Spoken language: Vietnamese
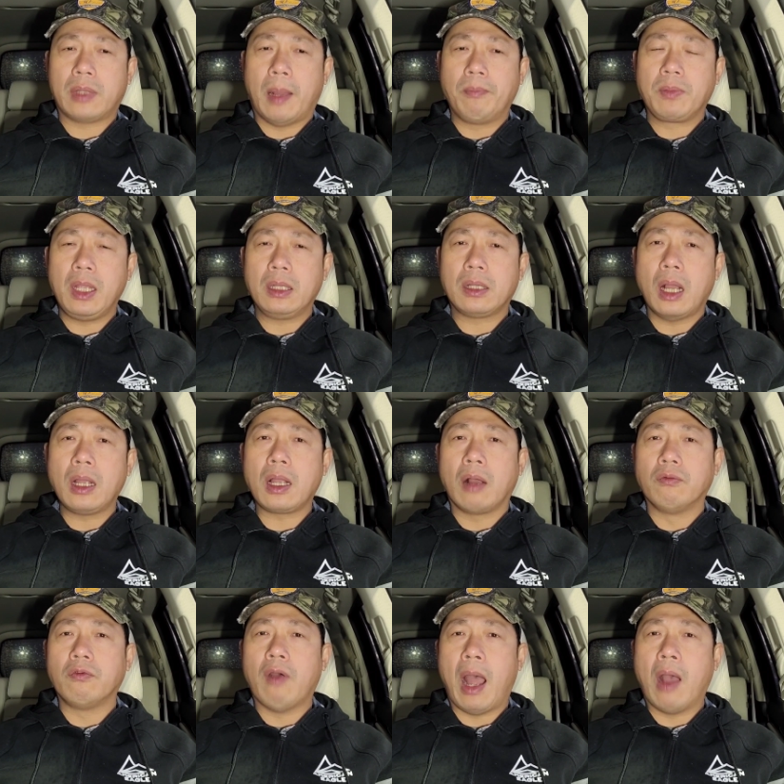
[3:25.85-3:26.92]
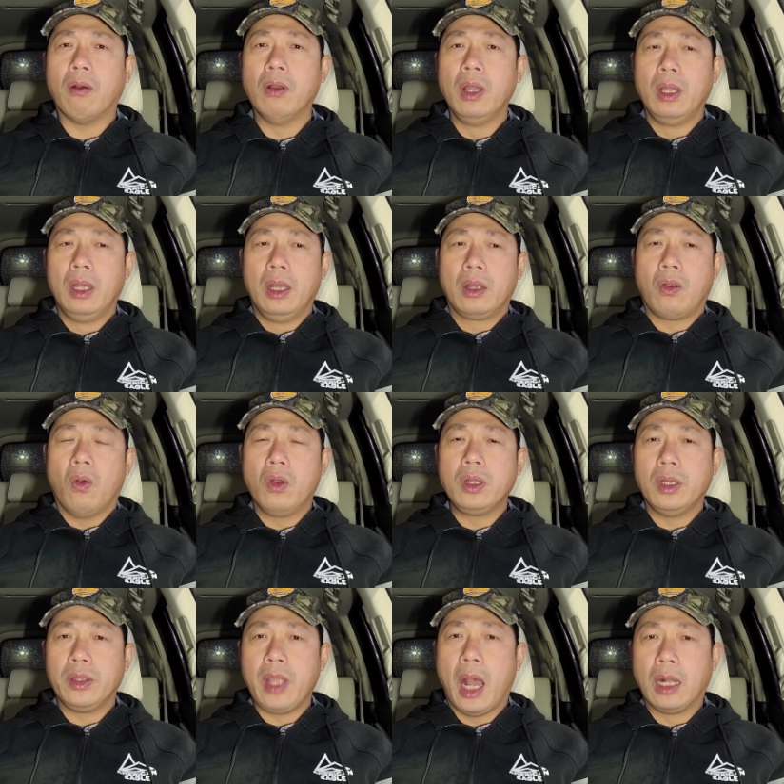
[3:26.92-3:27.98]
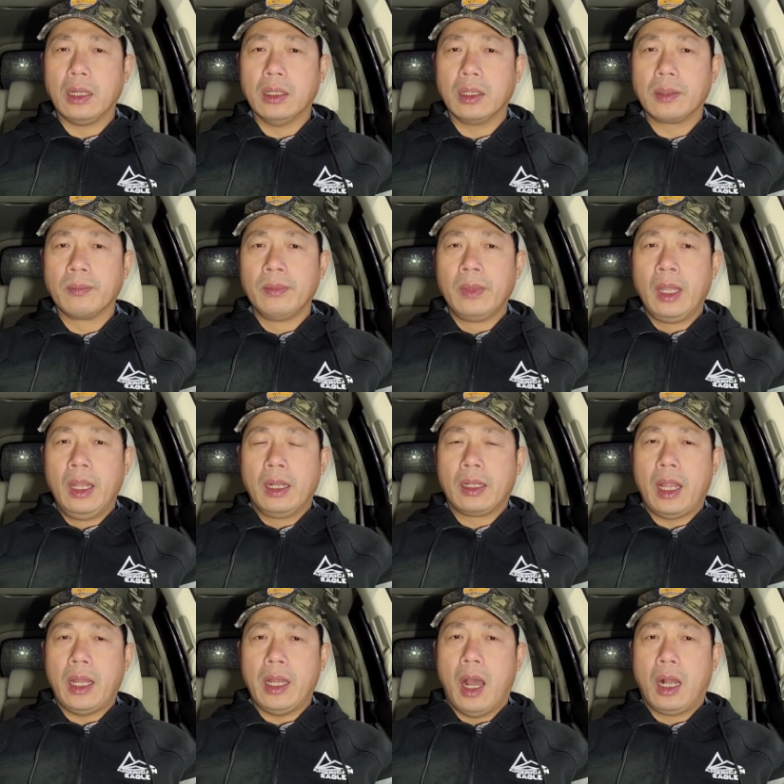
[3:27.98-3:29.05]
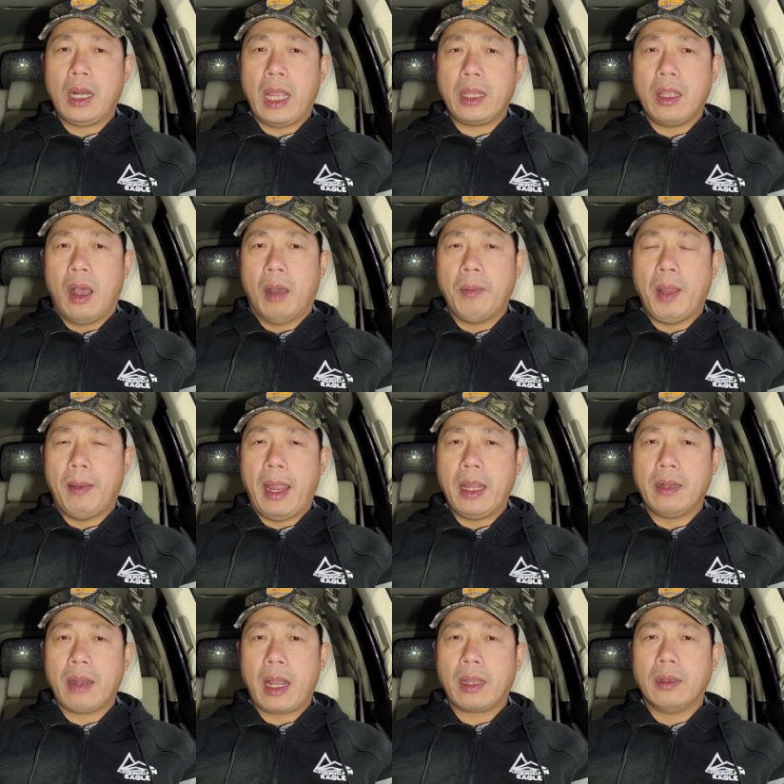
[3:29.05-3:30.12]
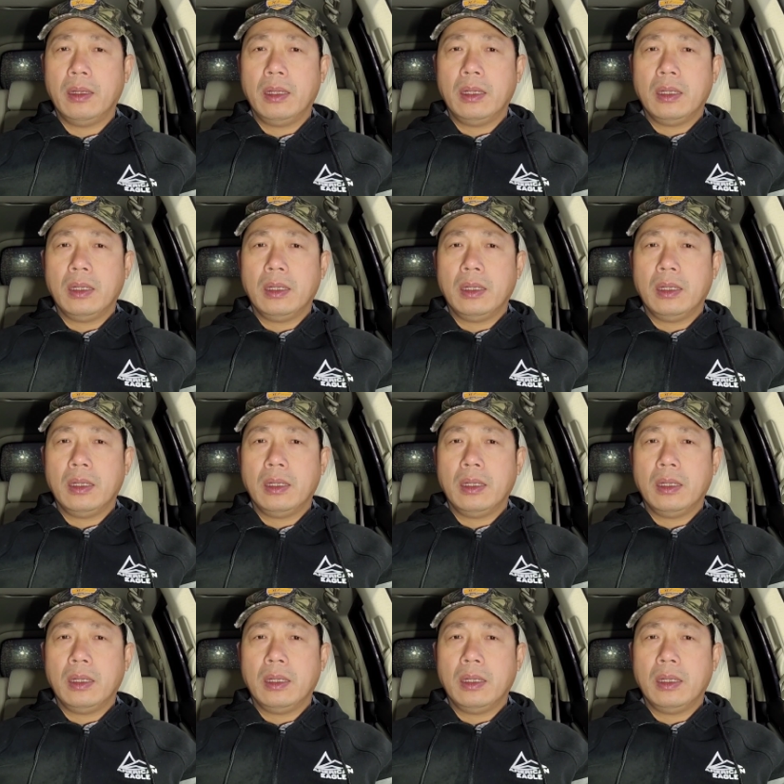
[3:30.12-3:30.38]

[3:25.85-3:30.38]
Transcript: thậm chí tấn công vào của người dân nữa, thì đó là do máy bay Iran.